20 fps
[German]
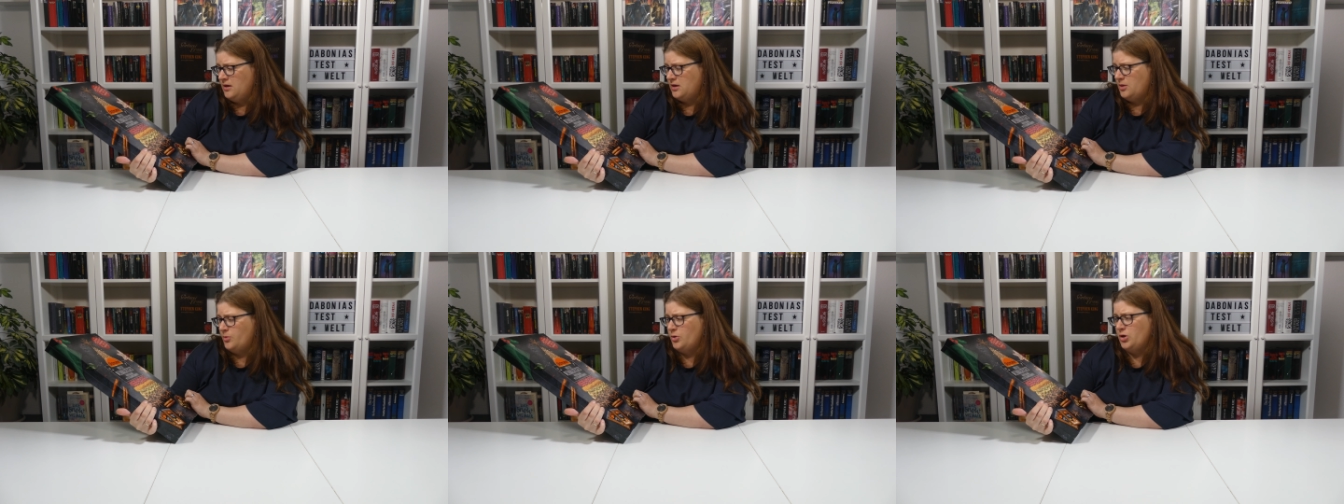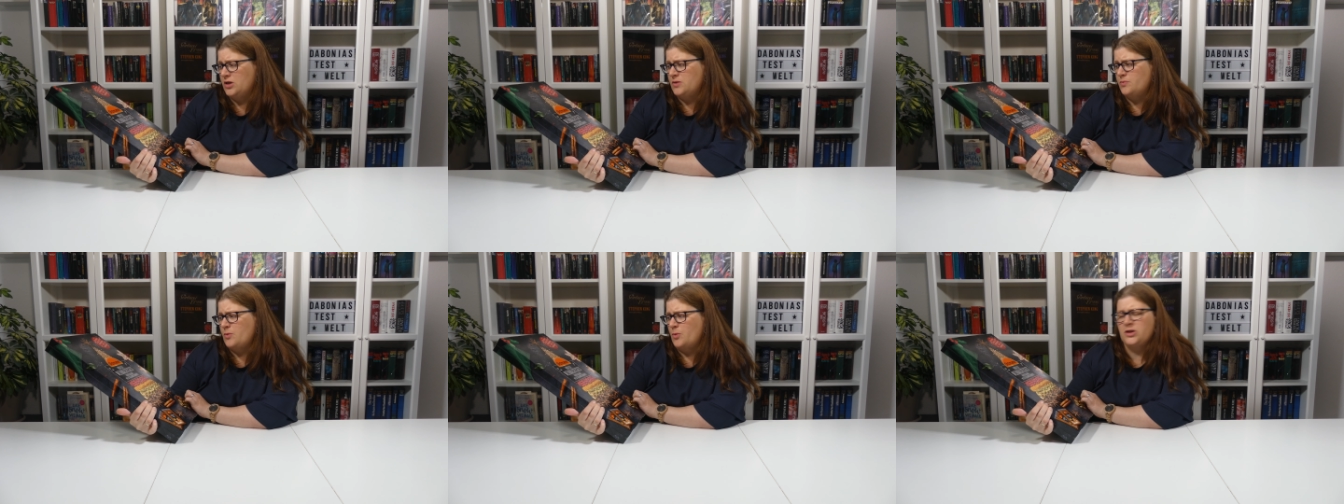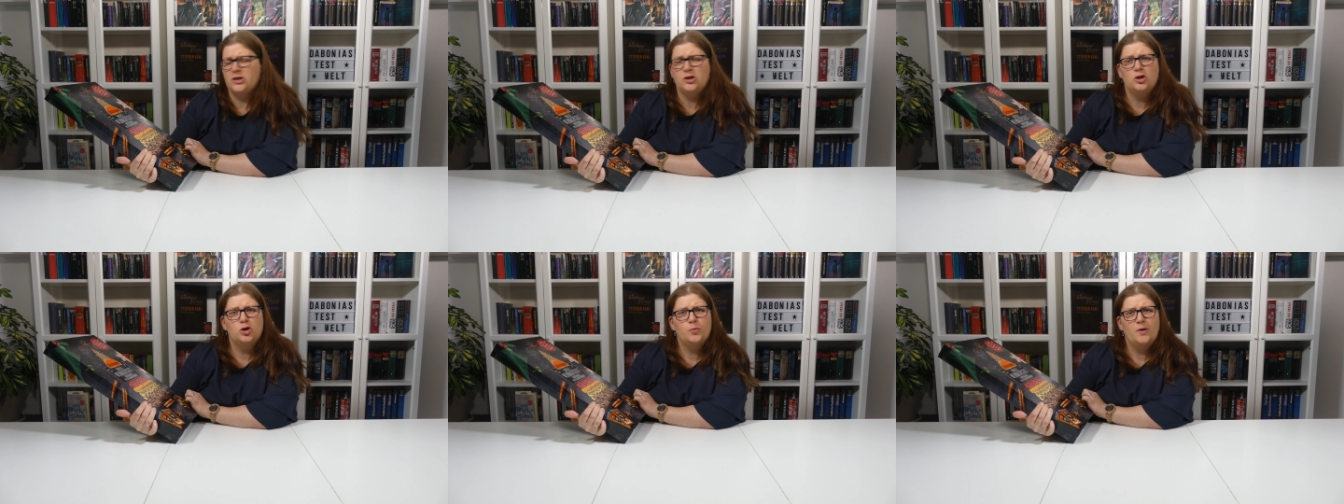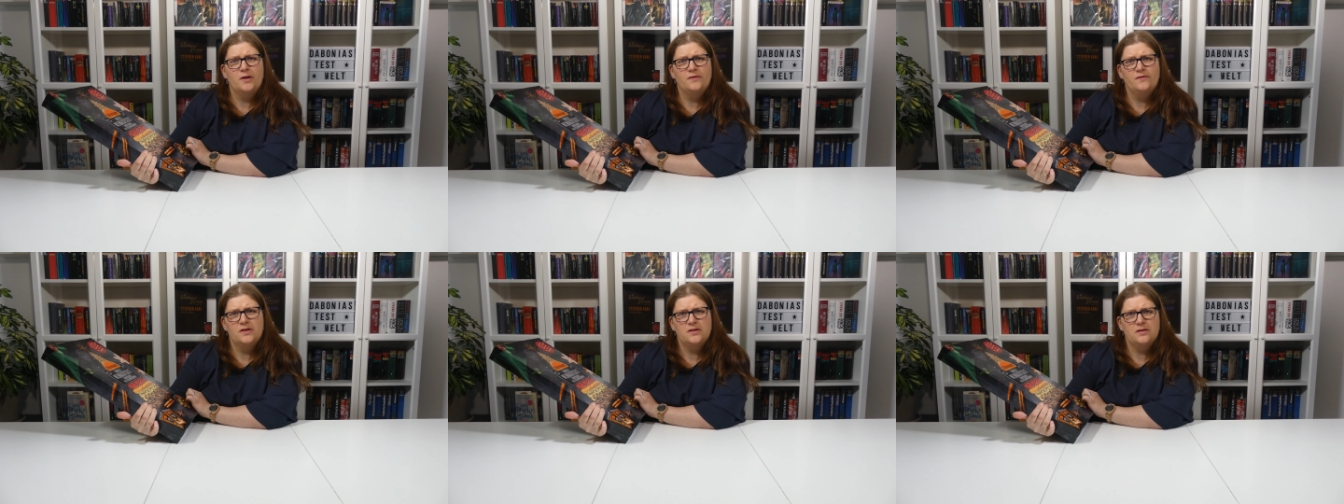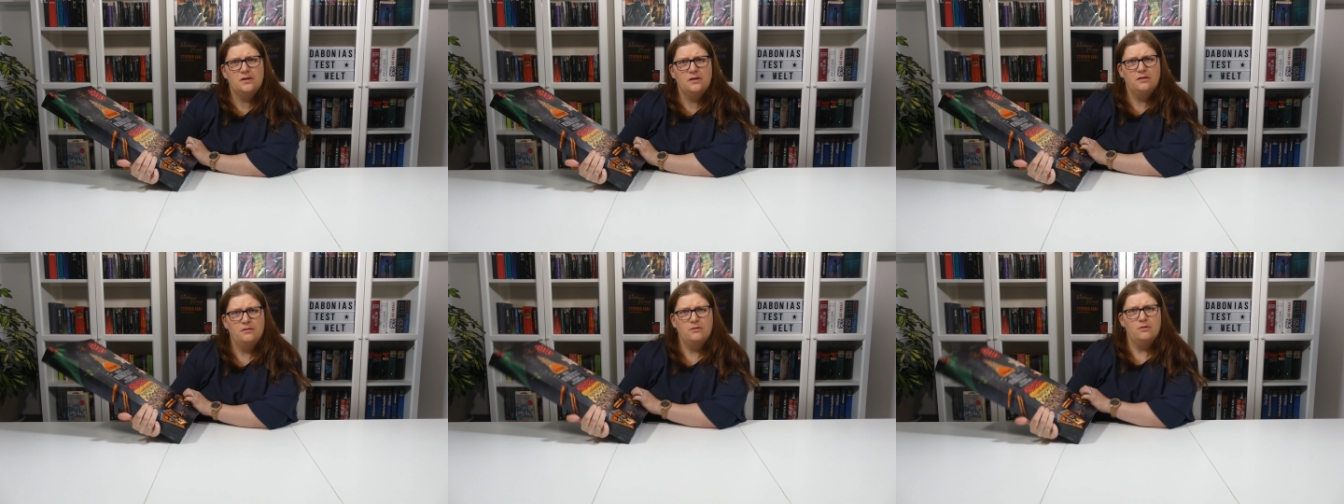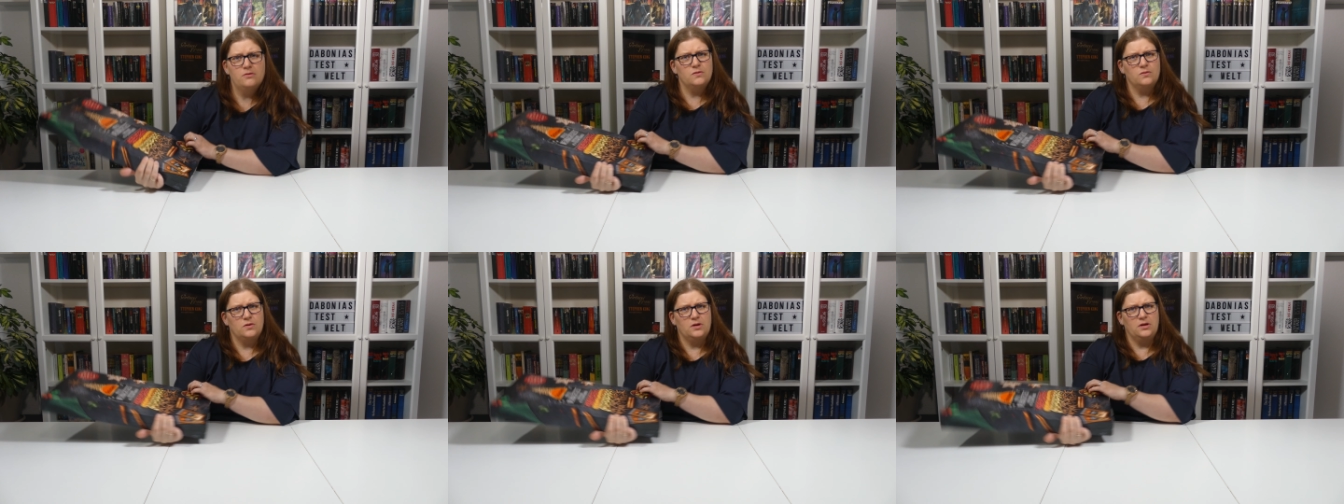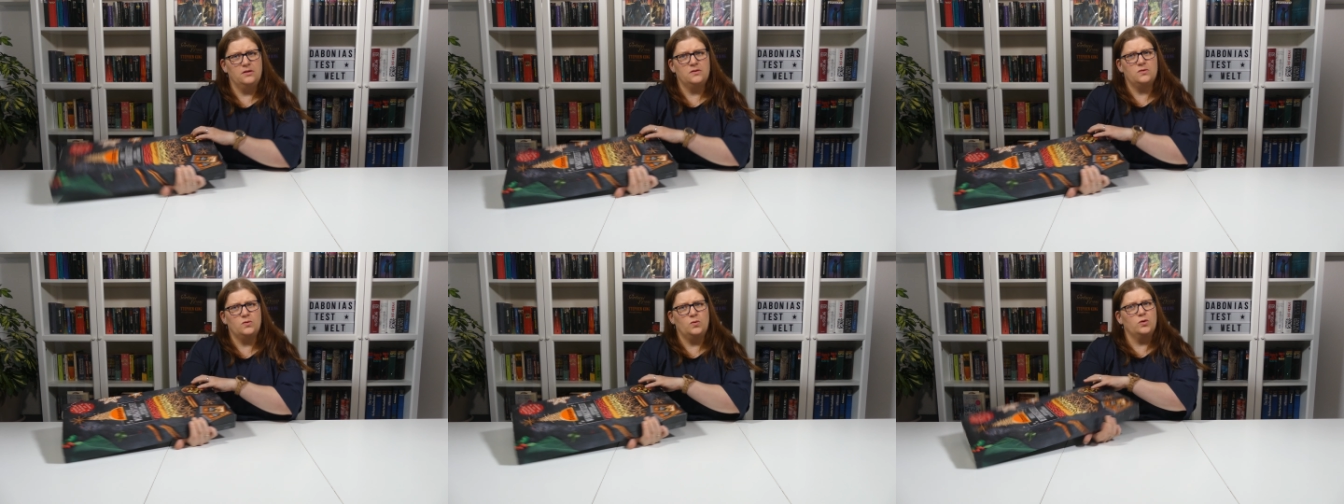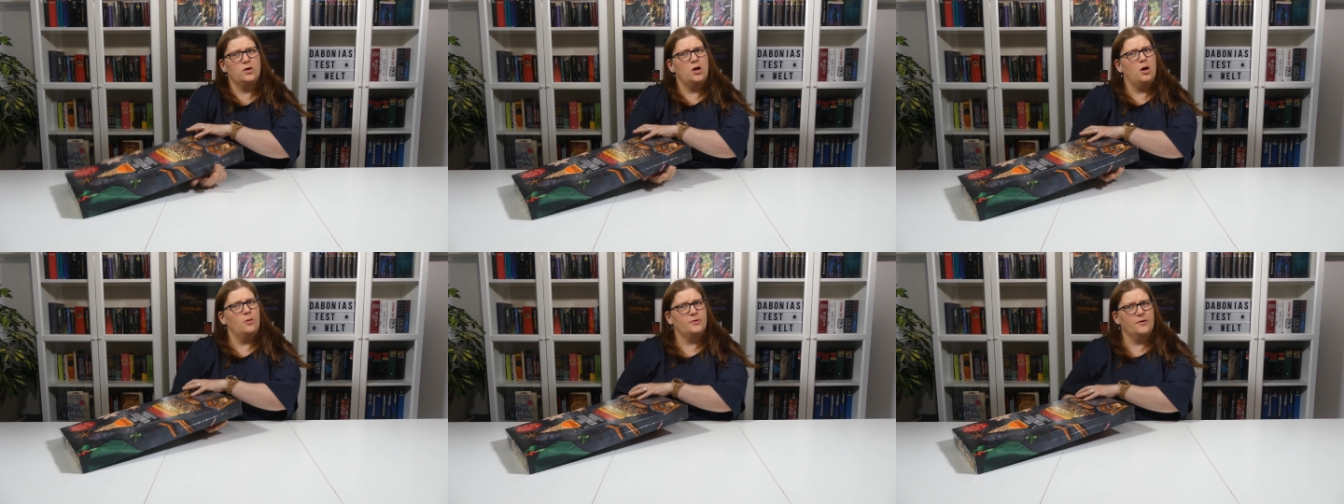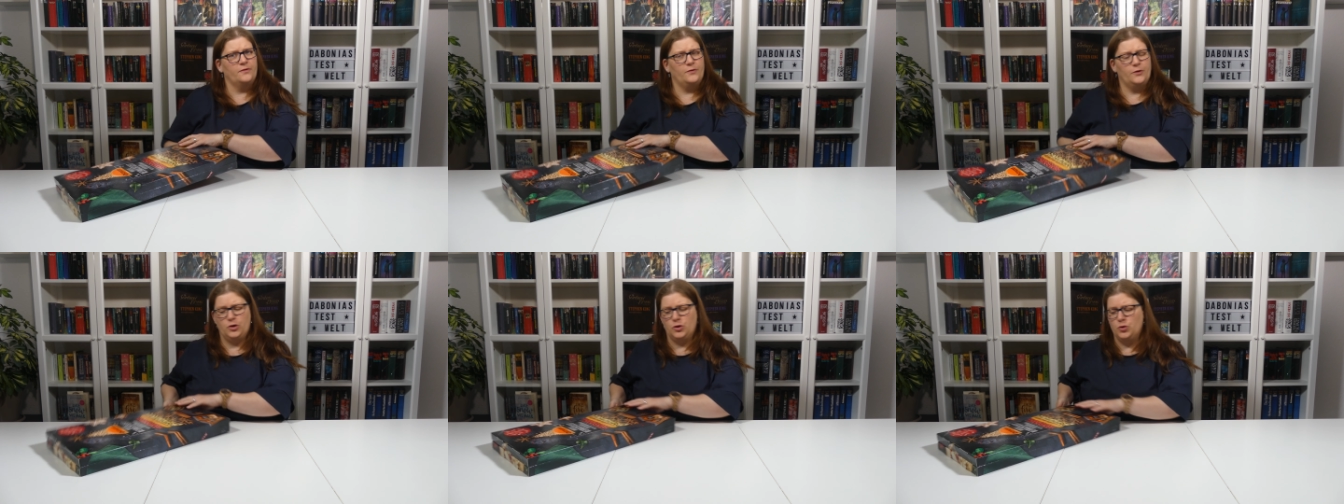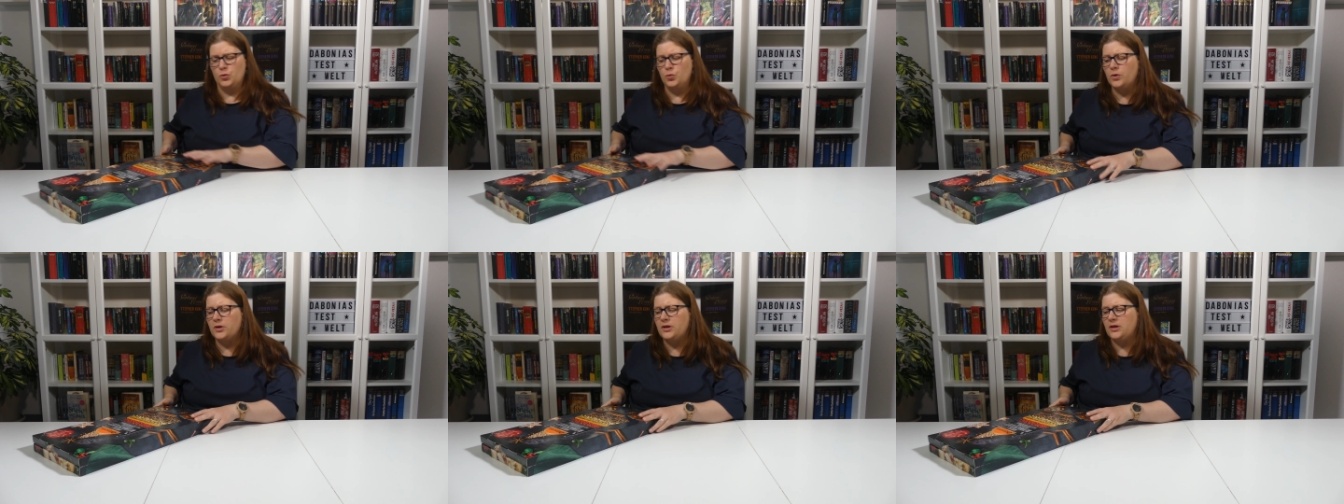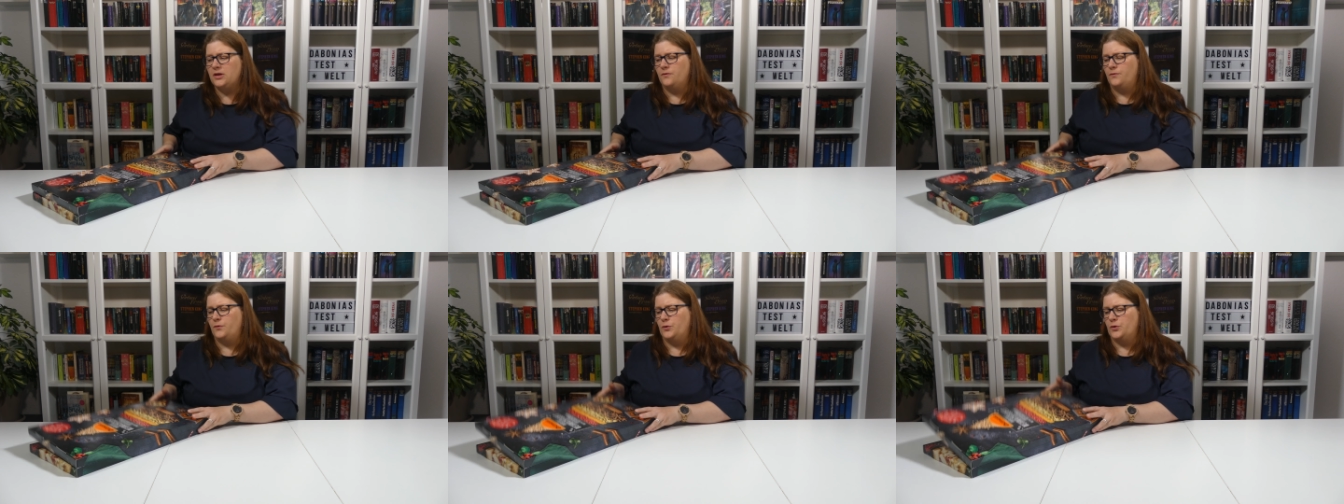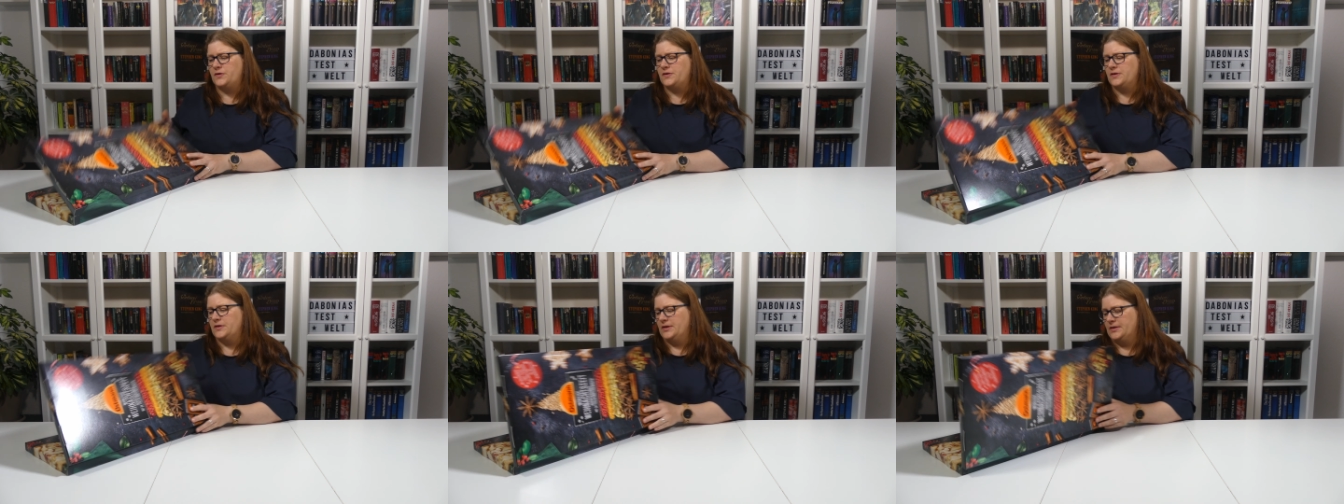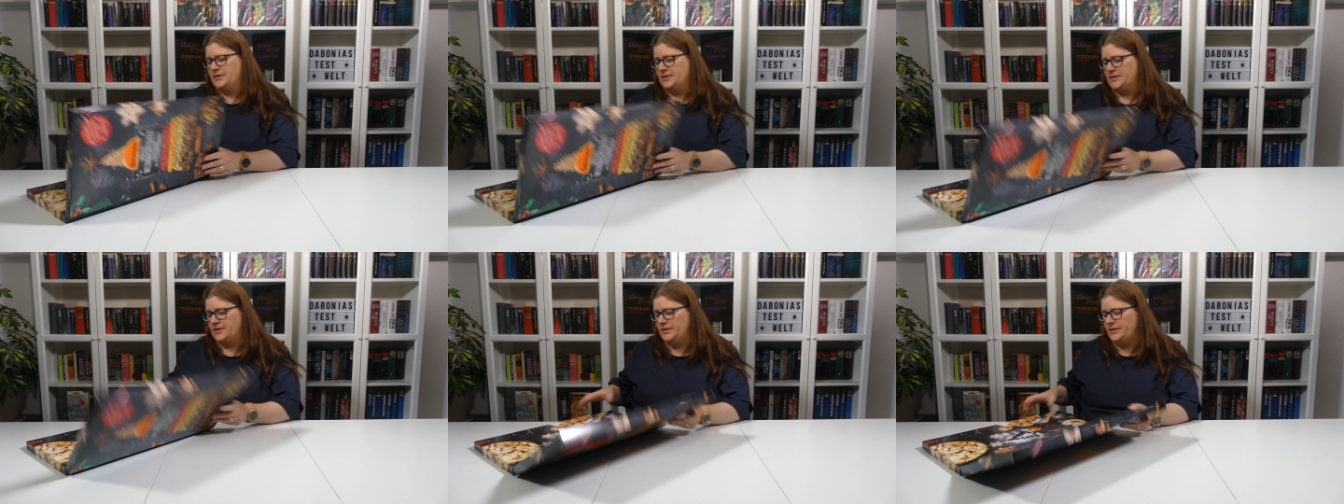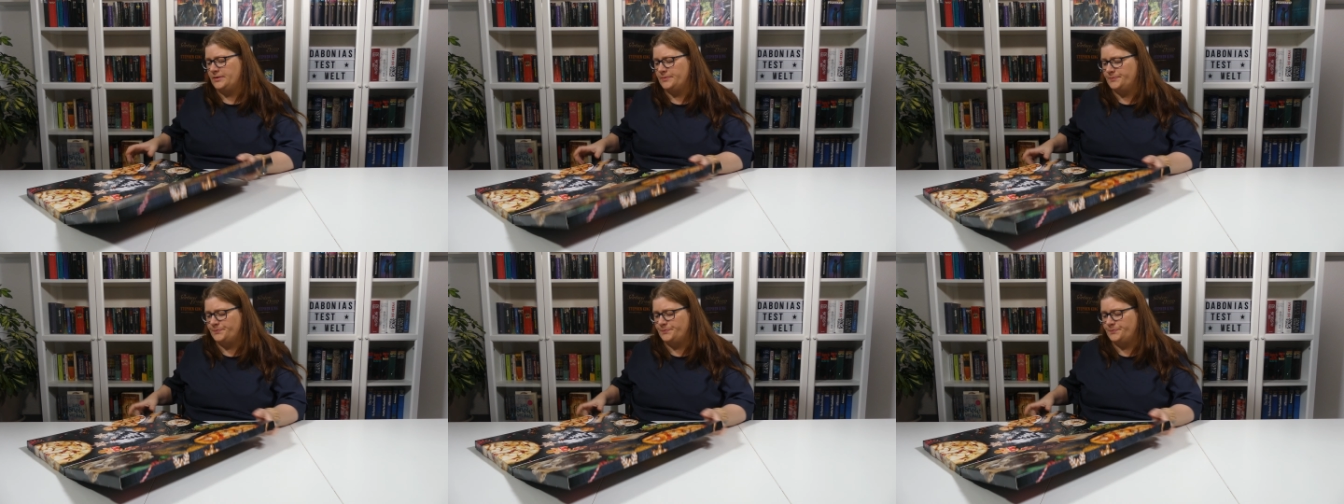Da bin ich jetzt mal ein bisschen gespannt, was da dann noch so drin ist oder ob da wirklich nur die Gewürze drin sind.